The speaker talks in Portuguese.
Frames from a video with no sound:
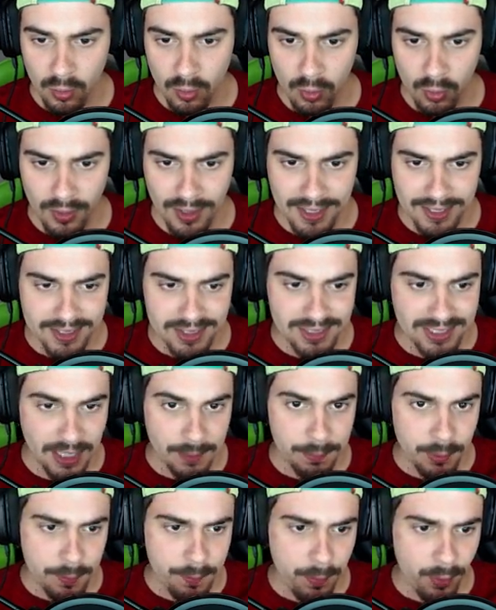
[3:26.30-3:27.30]
Olha isso, cara,
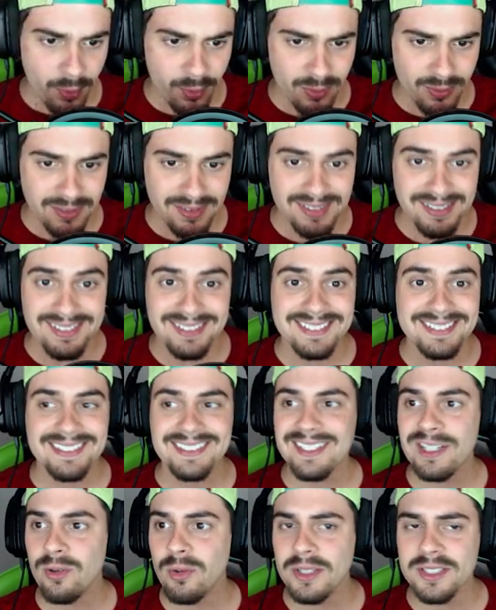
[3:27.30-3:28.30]
por pouco
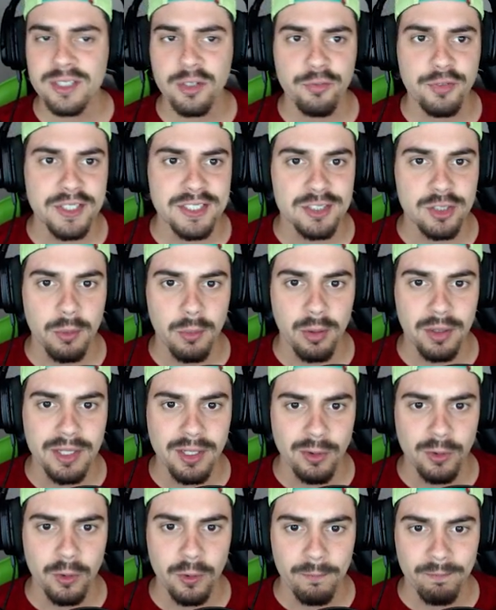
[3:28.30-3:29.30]
quando que eu fiz double
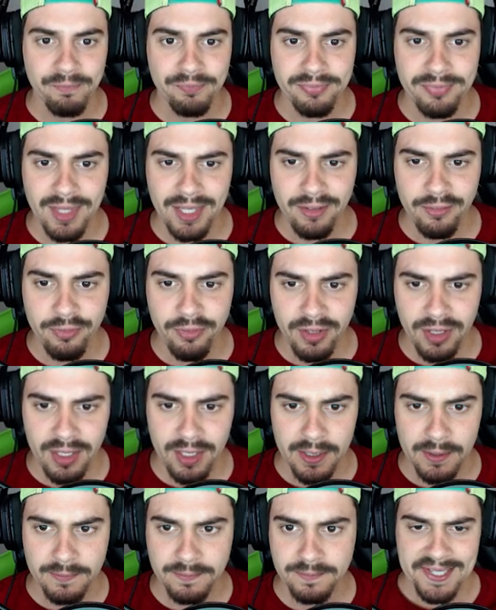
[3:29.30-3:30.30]
kill? Nem
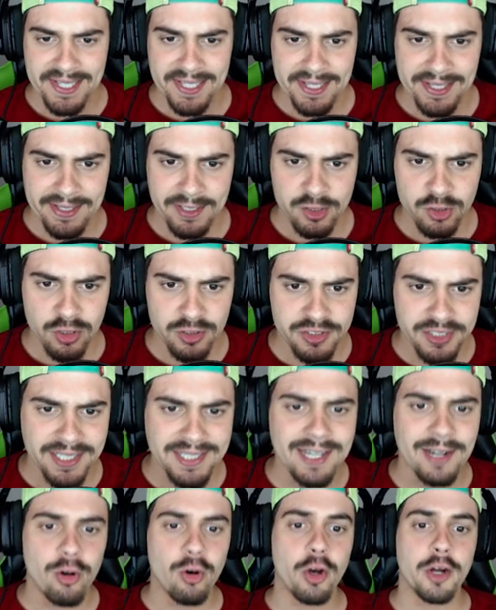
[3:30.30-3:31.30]
vi. Só sei
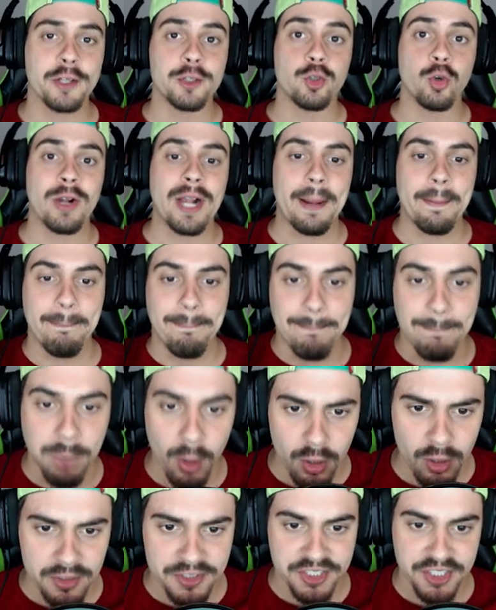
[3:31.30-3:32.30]
que agora eu tô com a
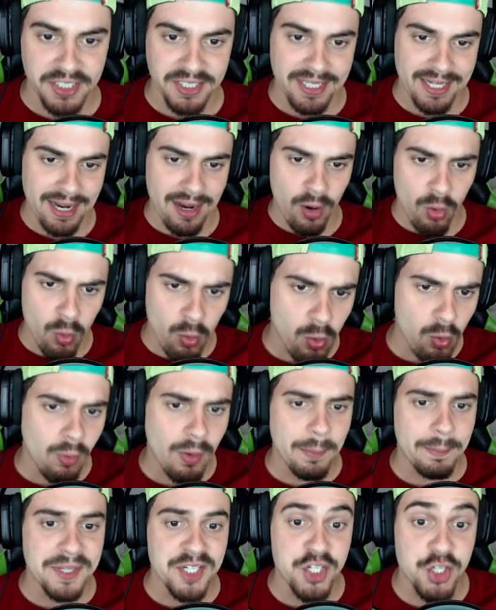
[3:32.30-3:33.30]
bolotinha ou com
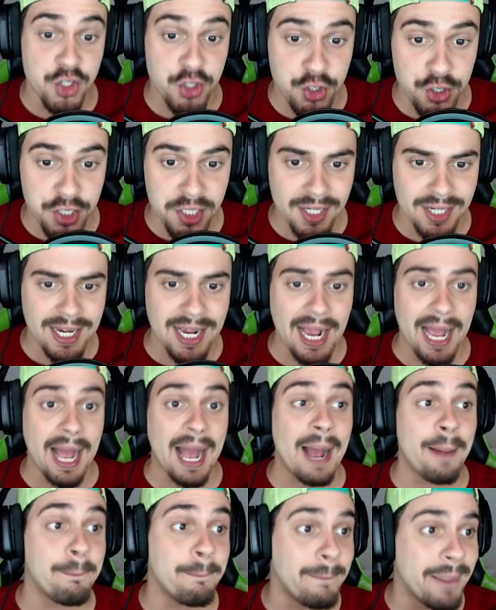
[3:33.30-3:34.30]
a bexiga
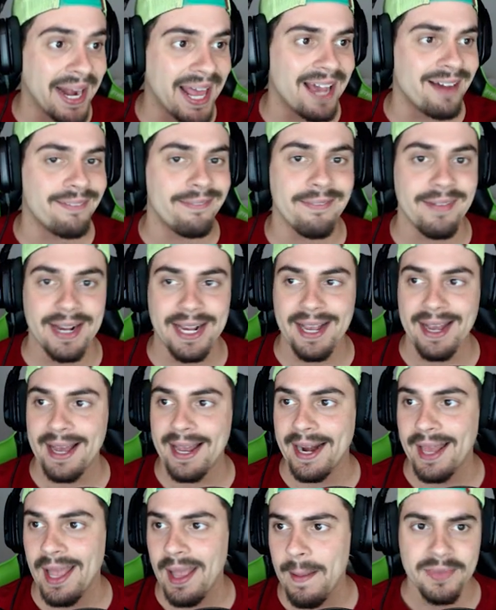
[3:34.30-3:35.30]
brava,
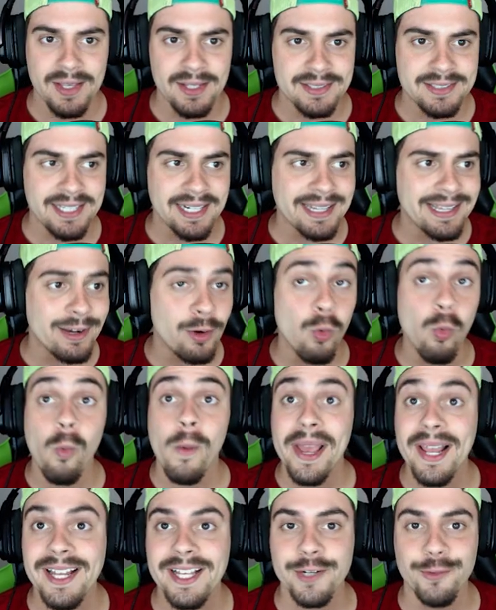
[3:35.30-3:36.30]
cara. Será que é com
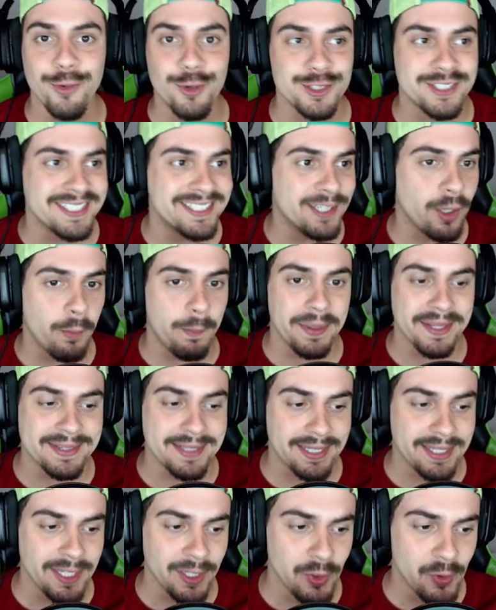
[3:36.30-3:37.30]
ela que eu vou conseguir dar o
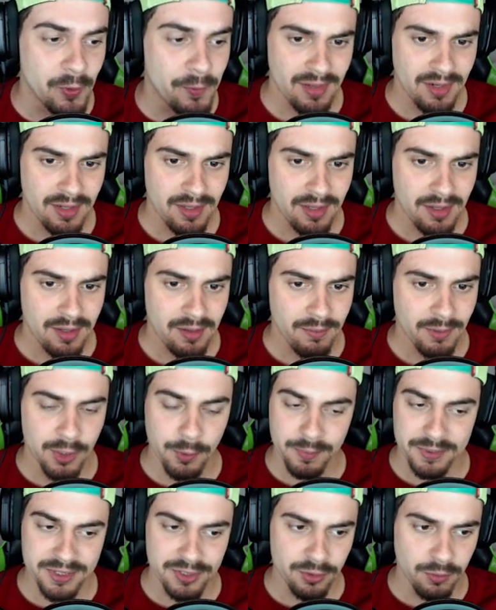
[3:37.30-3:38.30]
pentakill? Mano, eu
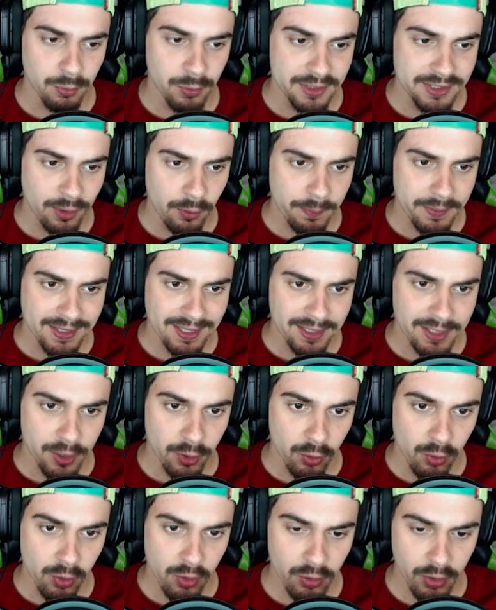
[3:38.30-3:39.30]
preciso muito dar o
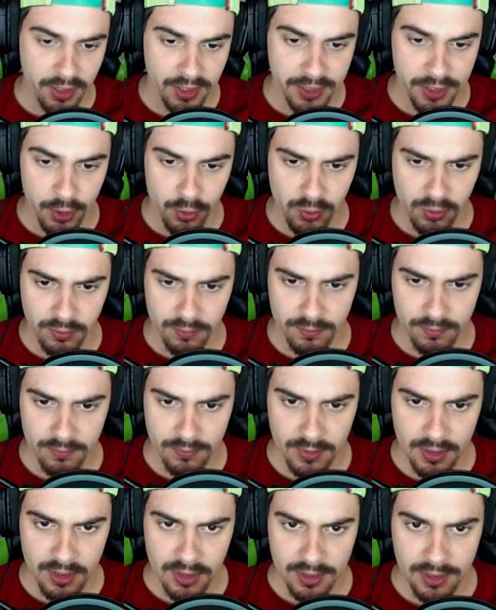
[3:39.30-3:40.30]
pentakill. Kill.
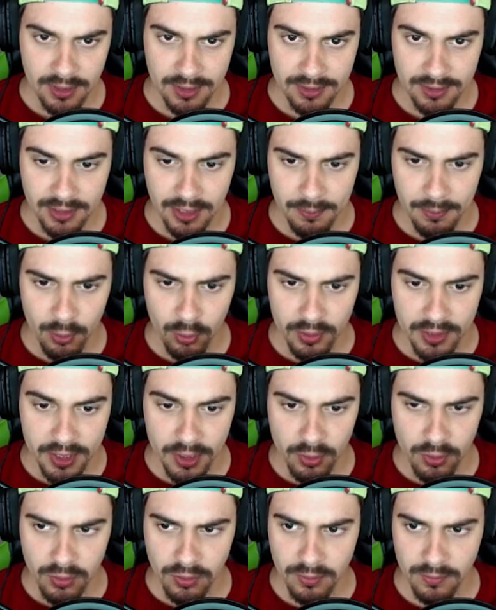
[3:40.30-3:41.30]
Double
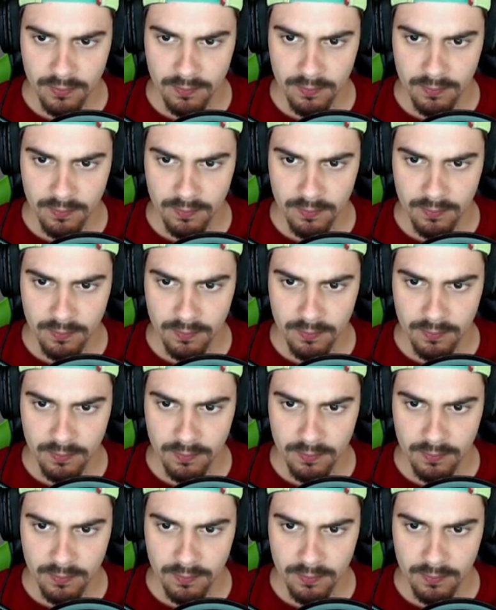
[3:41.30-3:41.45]
kill.